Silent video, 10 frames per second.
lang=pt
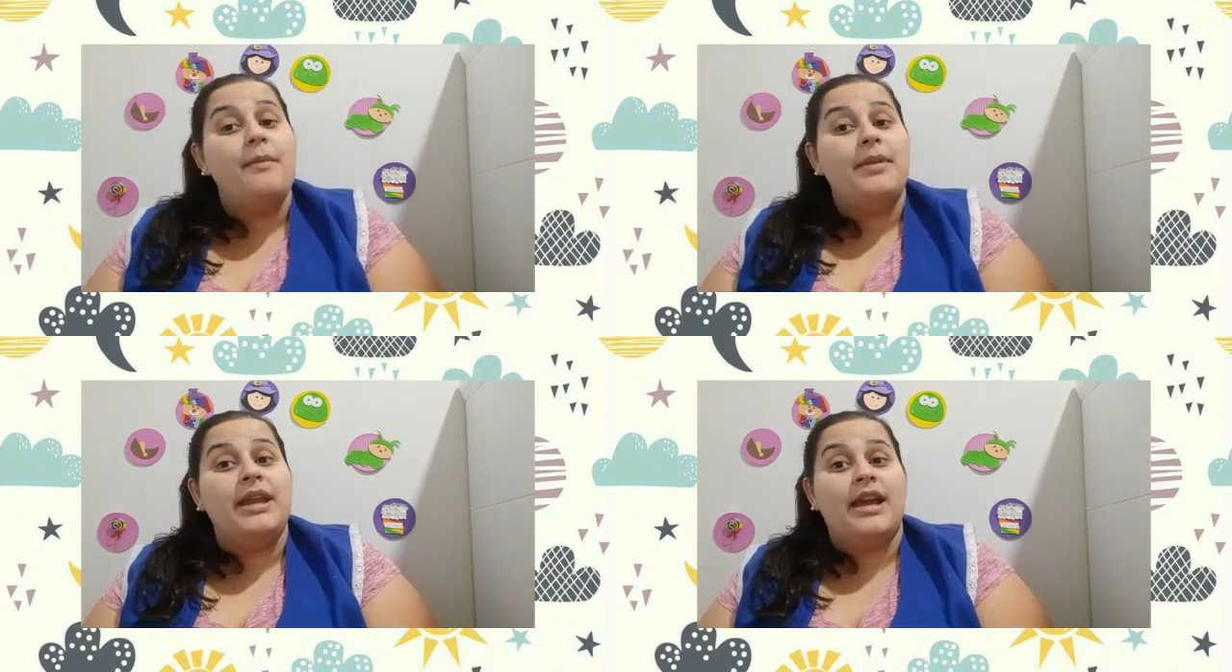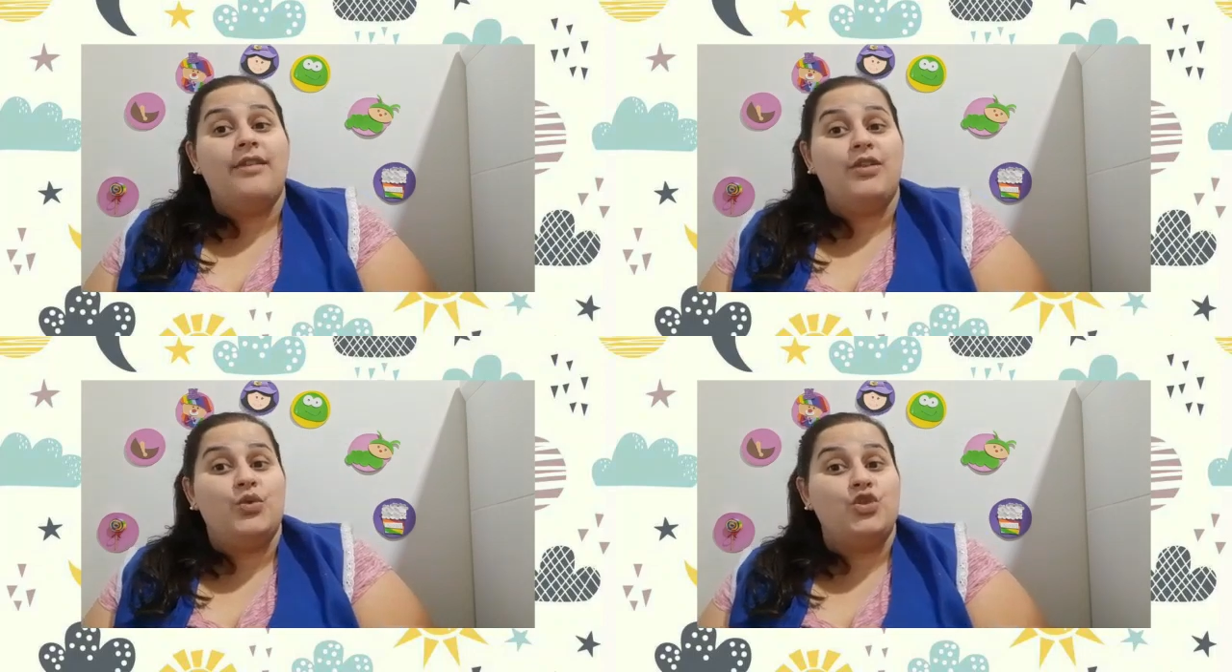
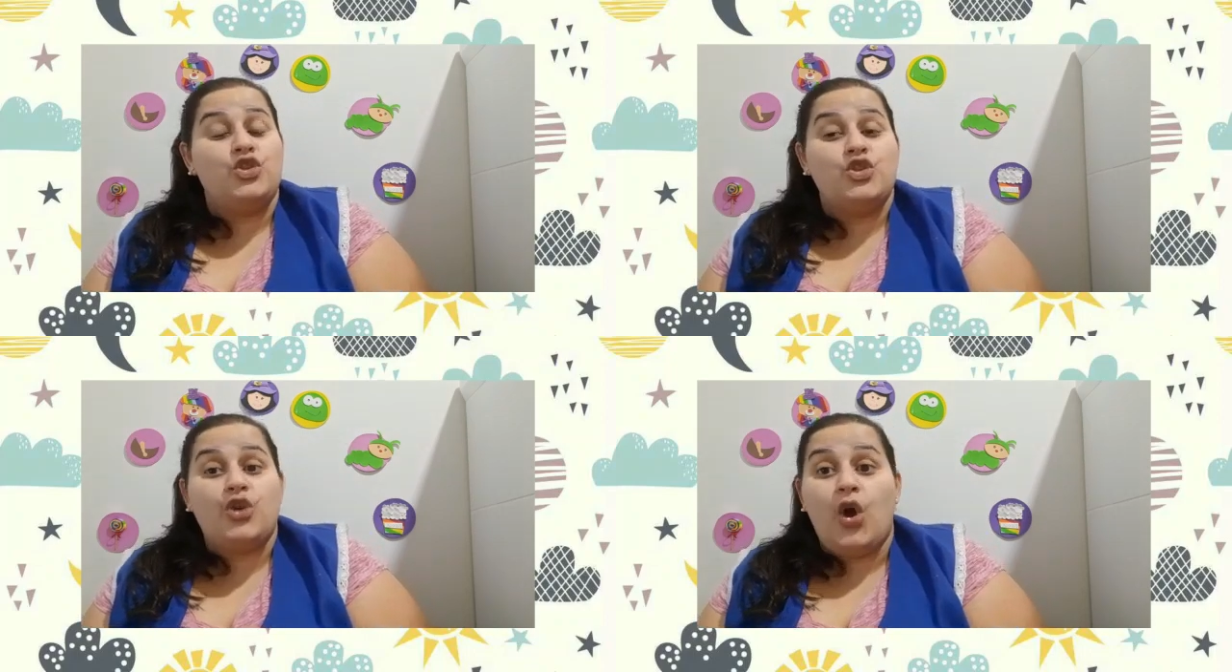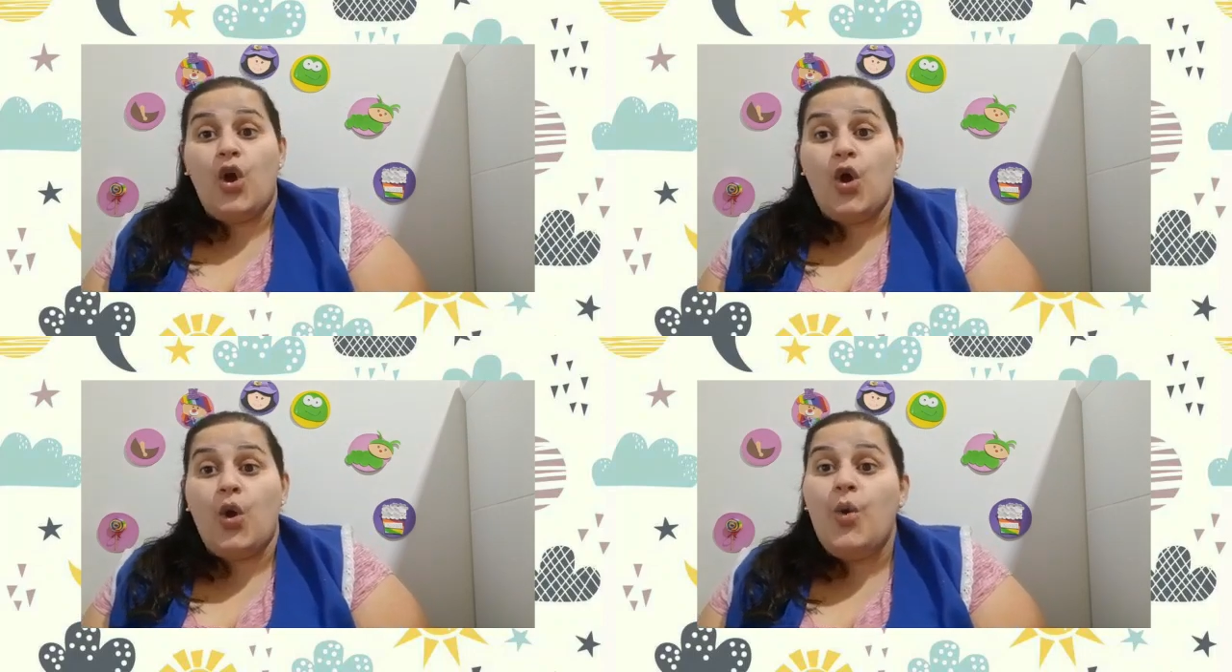brincava no
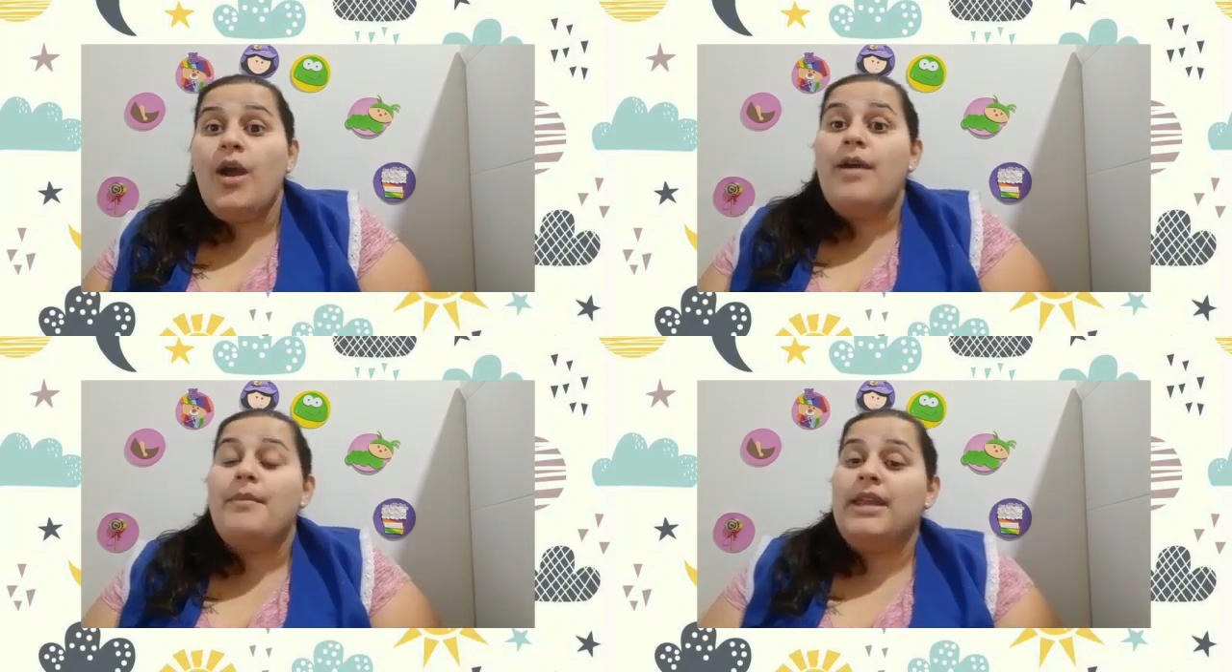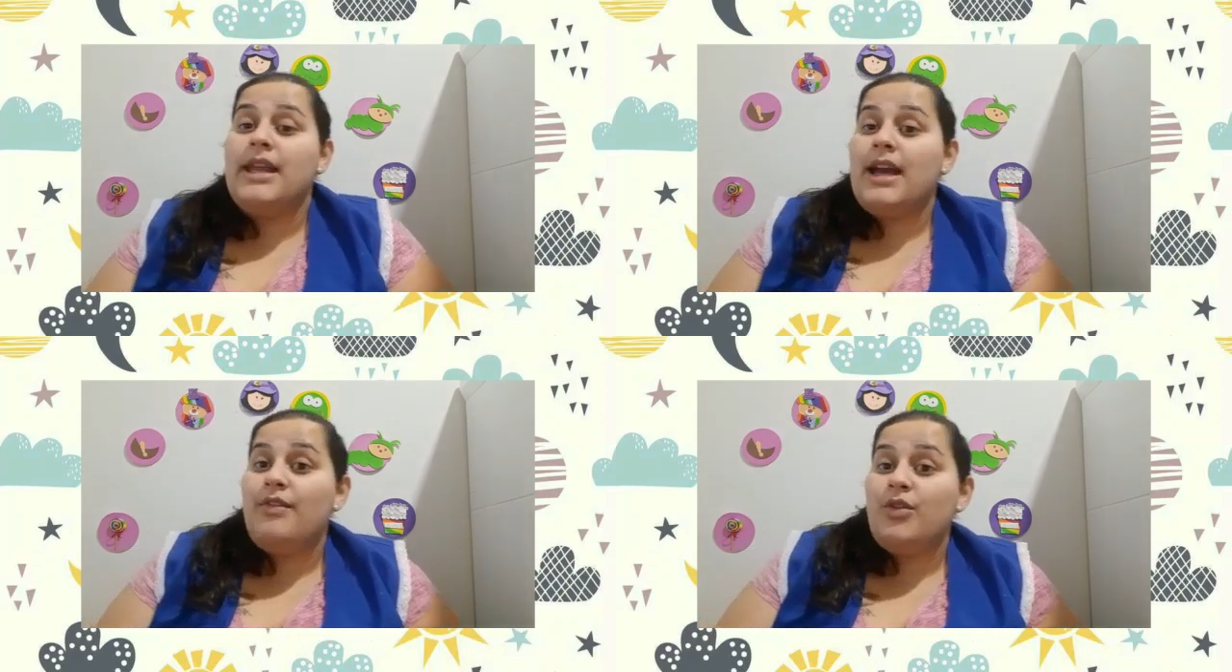sol,
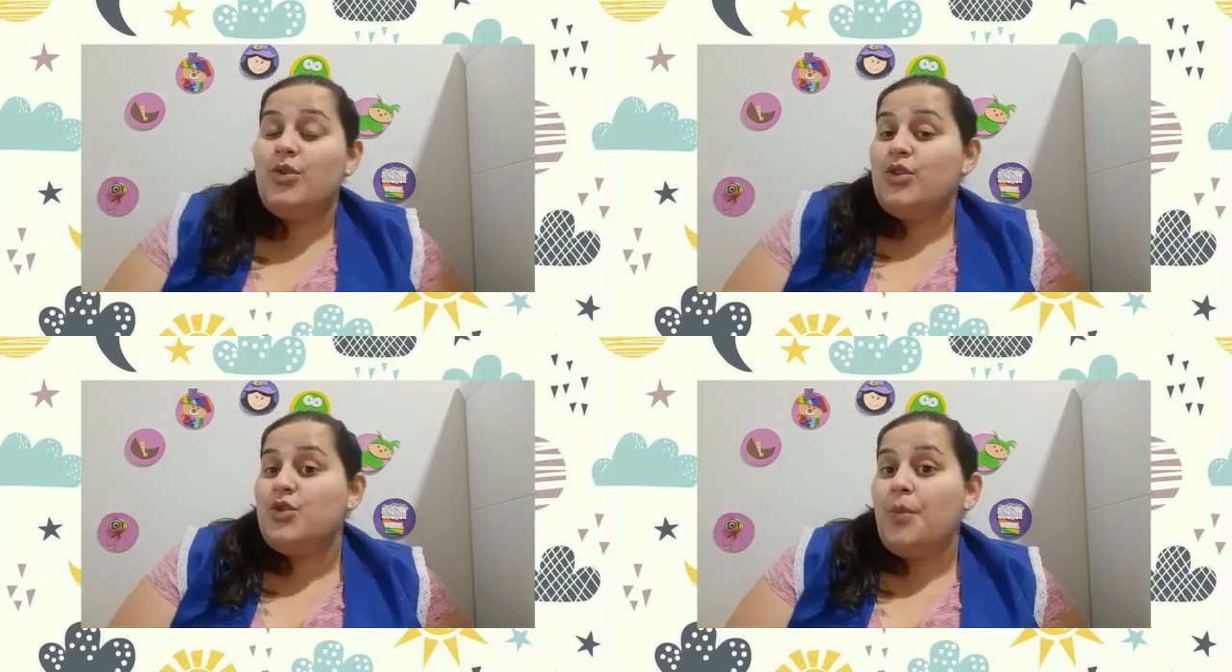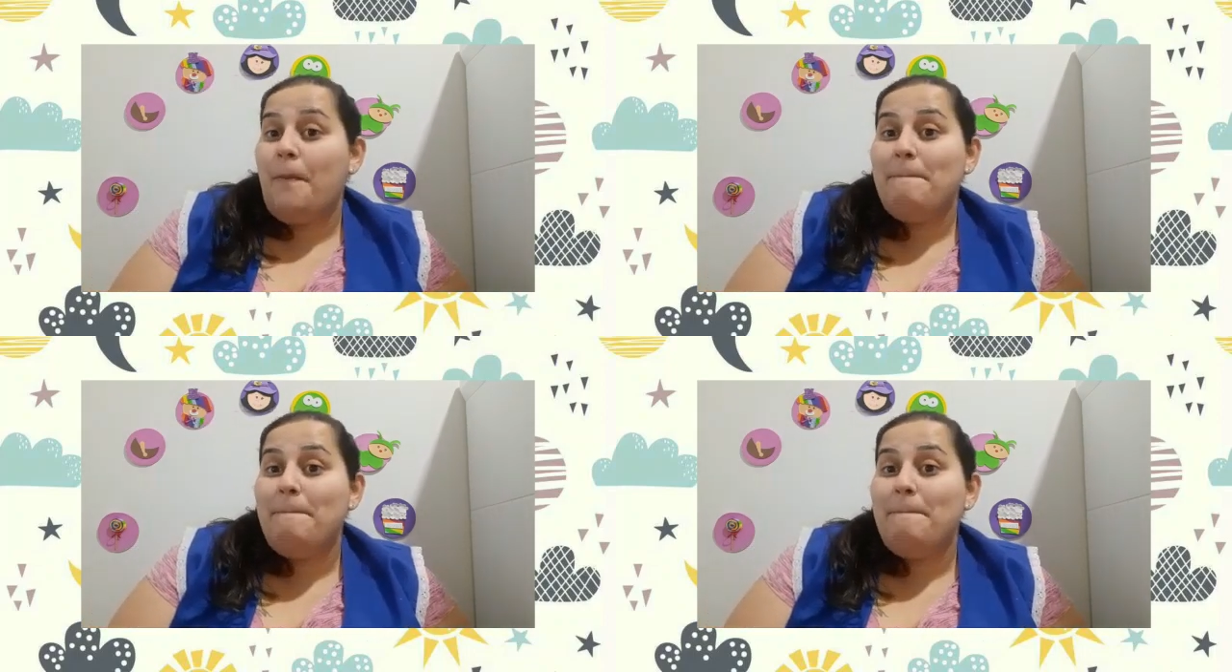brincava no nosso